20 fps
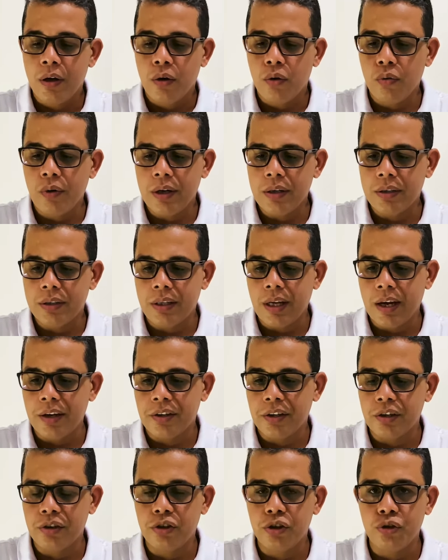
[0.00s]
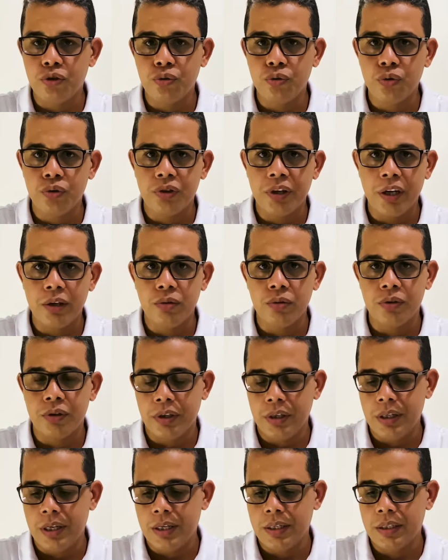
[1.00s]
com as taxas de juros
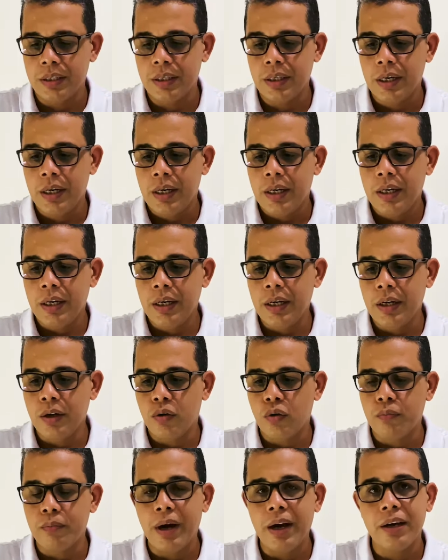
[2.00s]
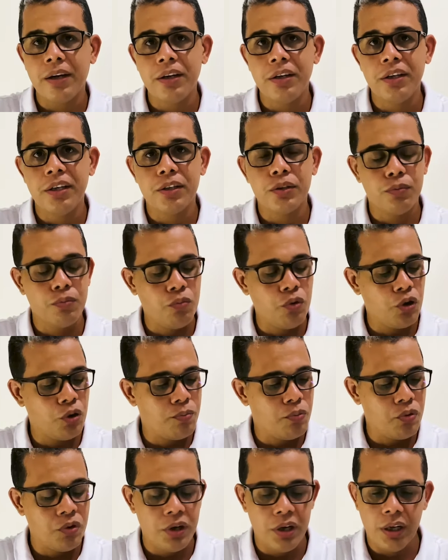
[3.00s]
reduzidas e com maquininhas muito
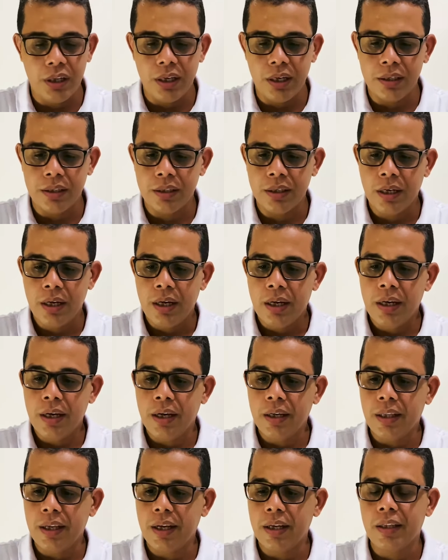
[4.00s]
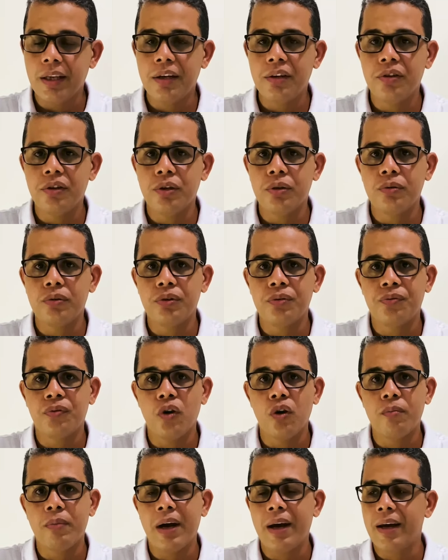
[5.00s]
bonitas e que tem atendido de
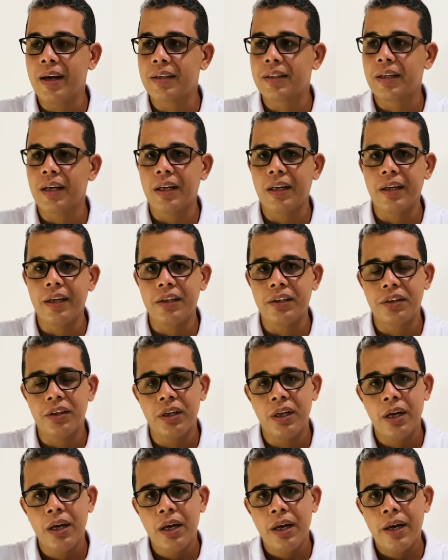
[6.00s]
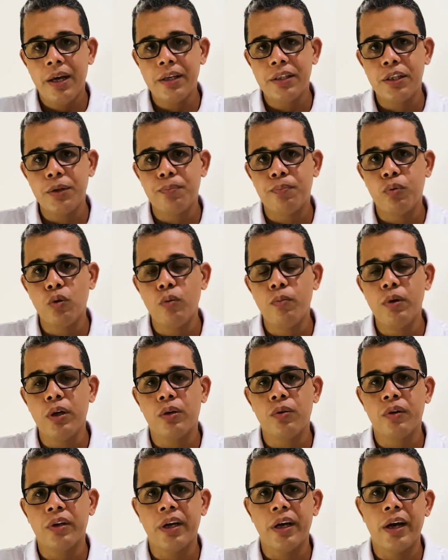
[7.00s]
forma excelente esse
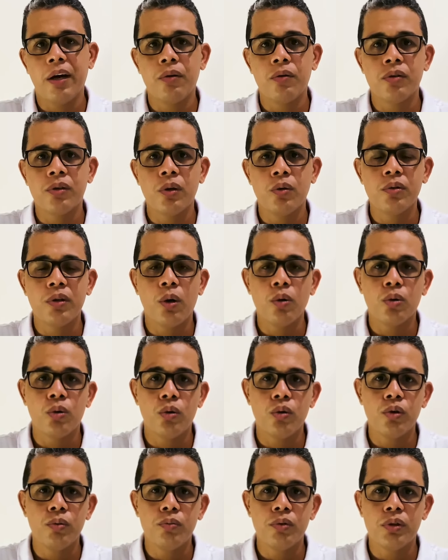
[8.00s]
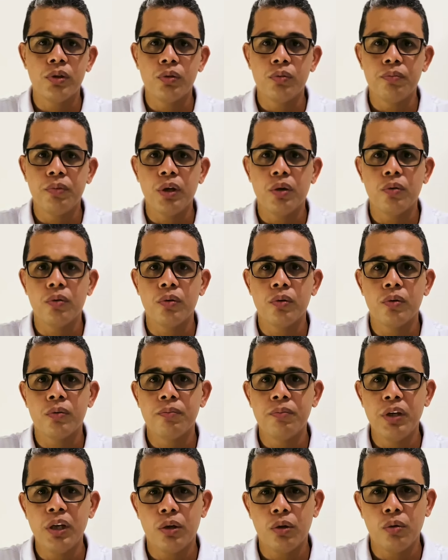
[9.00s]
público que é, são os autônomos e o micro,
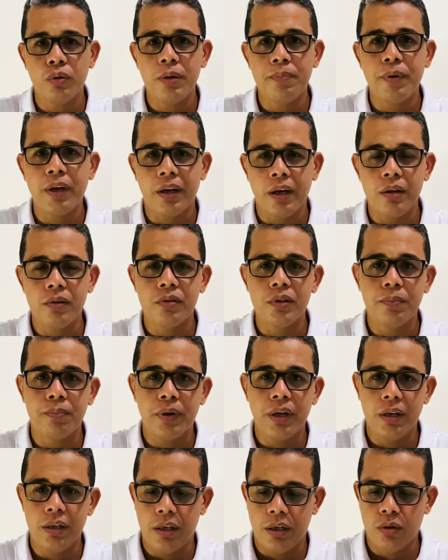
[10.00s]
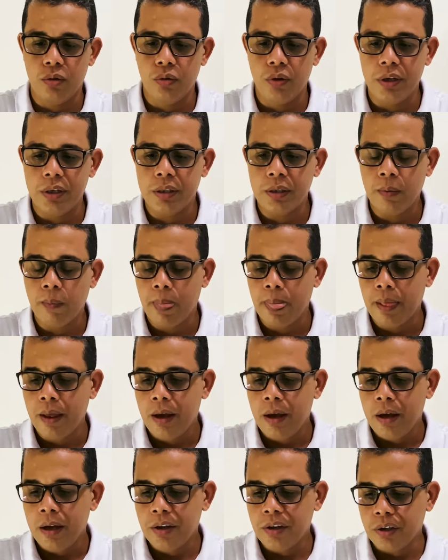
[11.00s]
micro e pequenos empreendedores
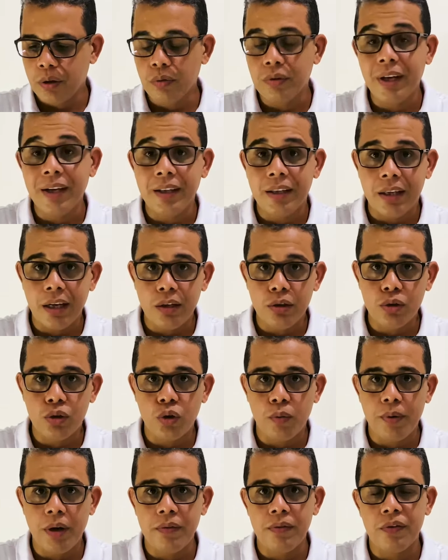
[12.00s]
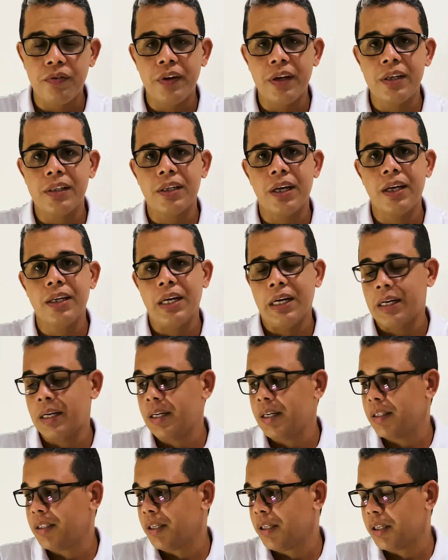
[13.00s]
que estão tentando sobreviver e sair da
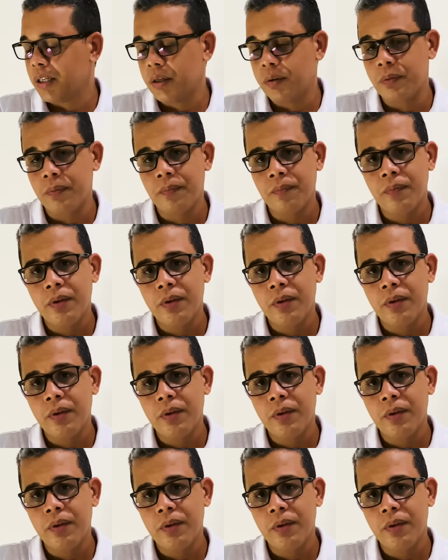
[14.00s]
crise. Então,